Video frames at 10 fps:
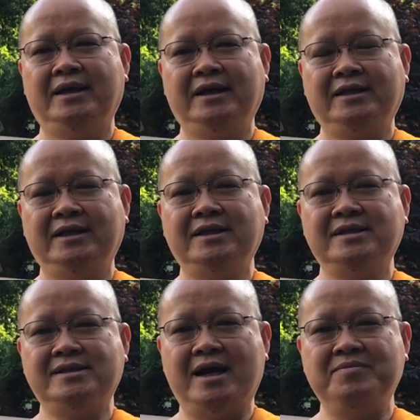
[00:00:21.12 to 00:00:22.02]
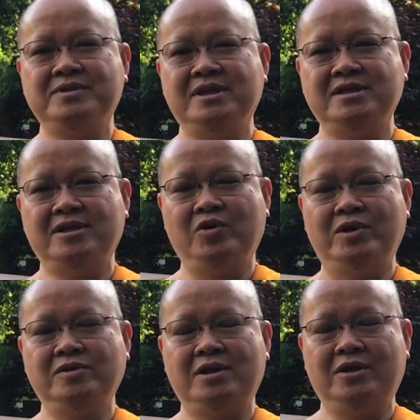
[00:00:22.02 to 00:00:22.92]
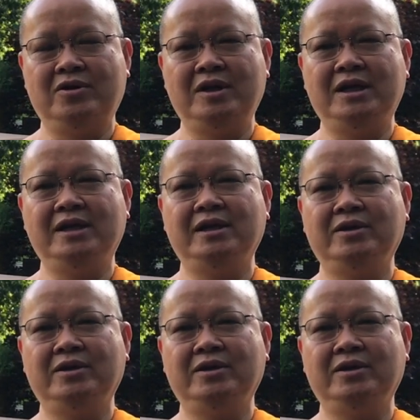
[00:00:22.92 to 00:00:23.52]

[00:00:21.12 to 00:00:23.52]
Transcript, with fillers: เลขที่ 1340ถนนเล